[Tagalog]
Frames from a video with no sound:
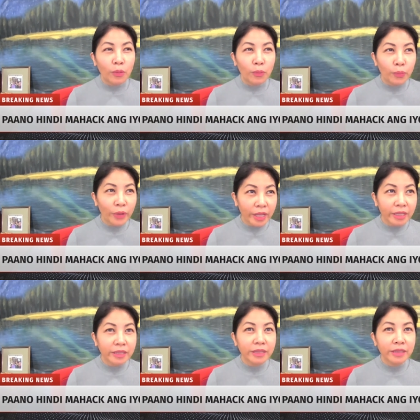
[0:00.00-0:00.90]

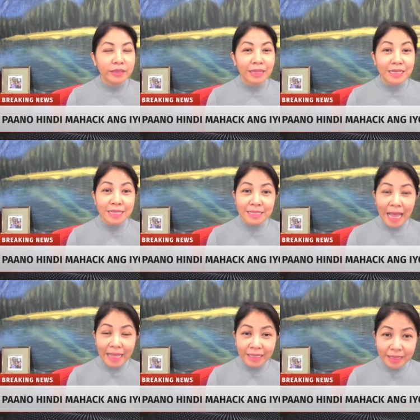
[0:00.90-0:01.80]
Well, nasa
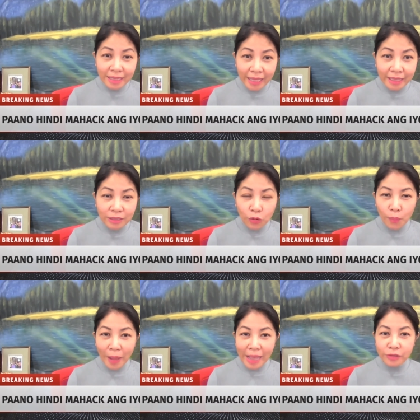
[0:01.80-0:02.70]
sa atin din kung
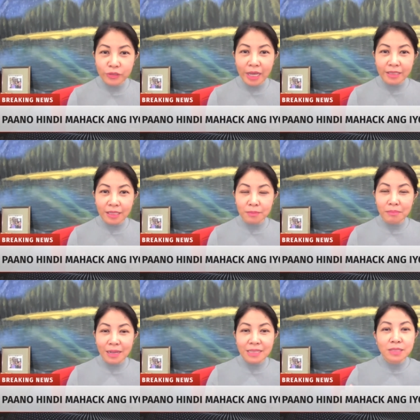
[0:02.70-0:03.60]
paano natin
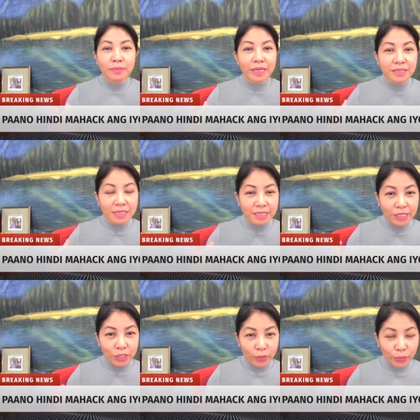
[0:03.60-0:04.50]
mas
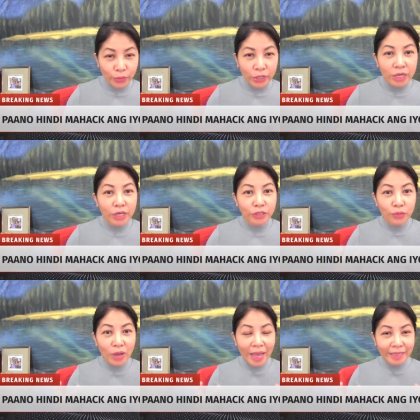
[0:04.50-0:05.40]
maise-secure
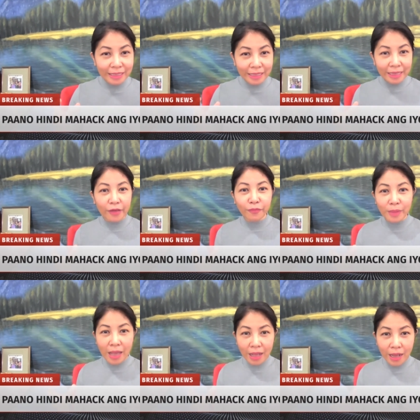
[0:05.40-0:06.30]
yung ating
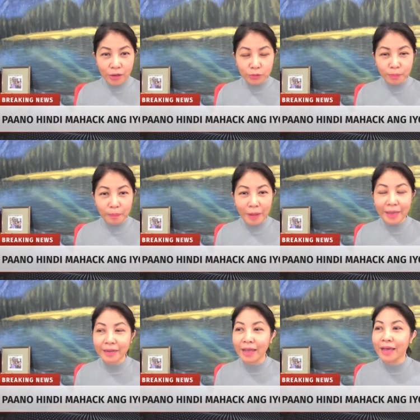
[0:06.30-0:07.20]
FB account
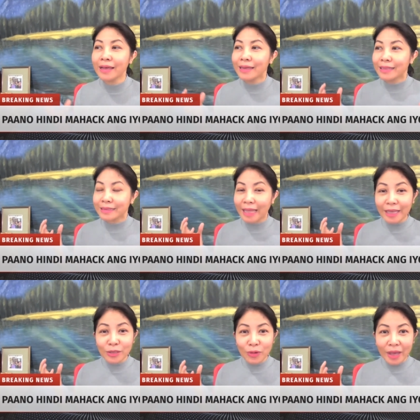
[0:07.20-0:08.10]
para
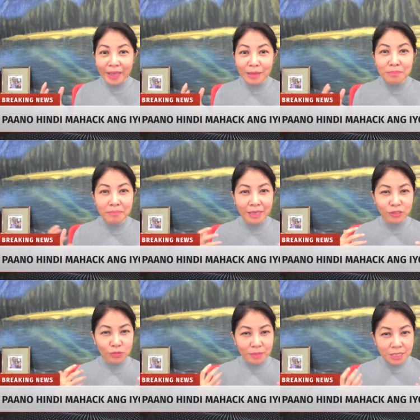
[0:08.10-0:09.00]
tayo ay
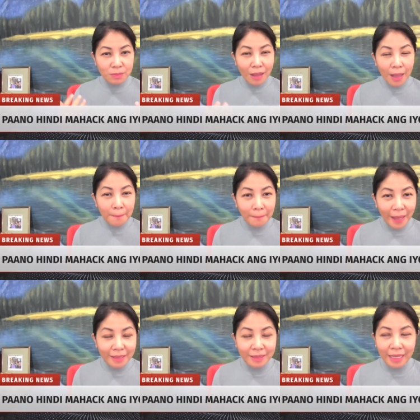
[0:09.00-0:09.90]
medyo mas
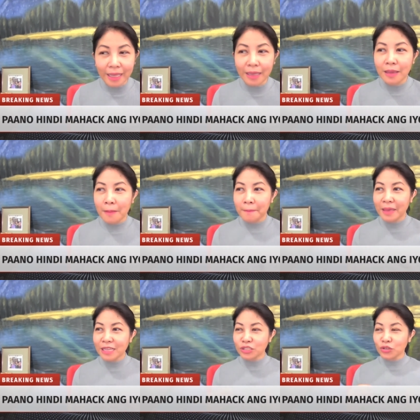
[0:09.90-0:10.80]
makampante,
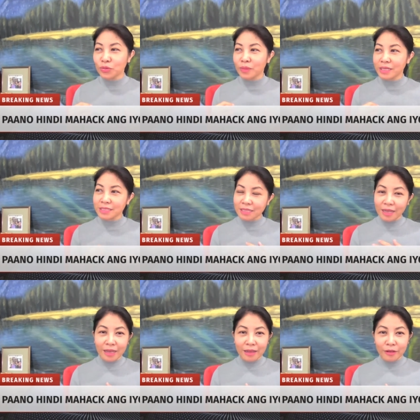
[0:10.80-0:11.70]
medyo mas
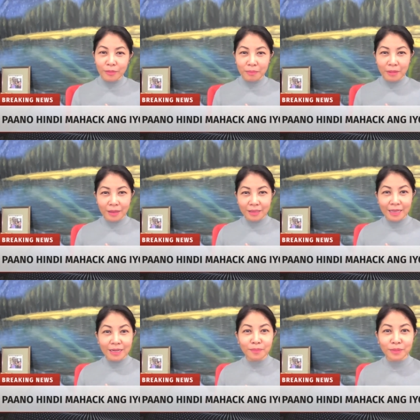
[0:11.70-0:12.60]
uh,
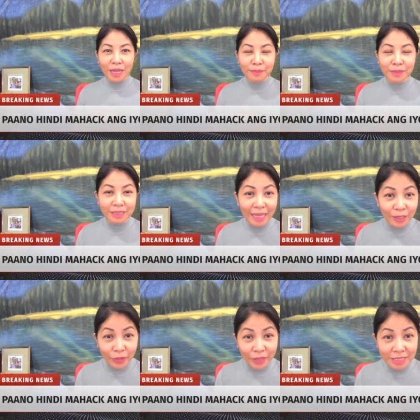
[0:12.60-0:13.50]
makaramdam na
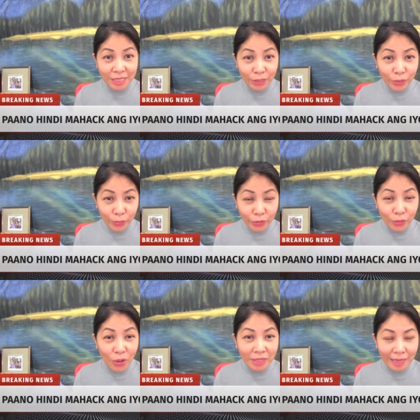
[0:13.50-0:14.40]
tayo ay secured
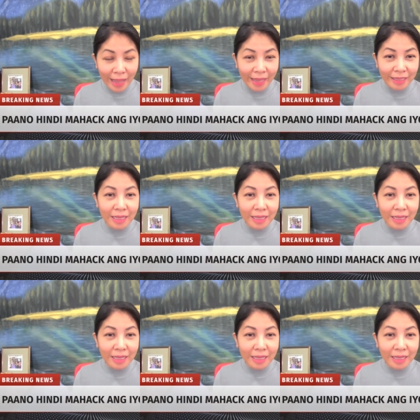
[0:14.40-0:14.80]
online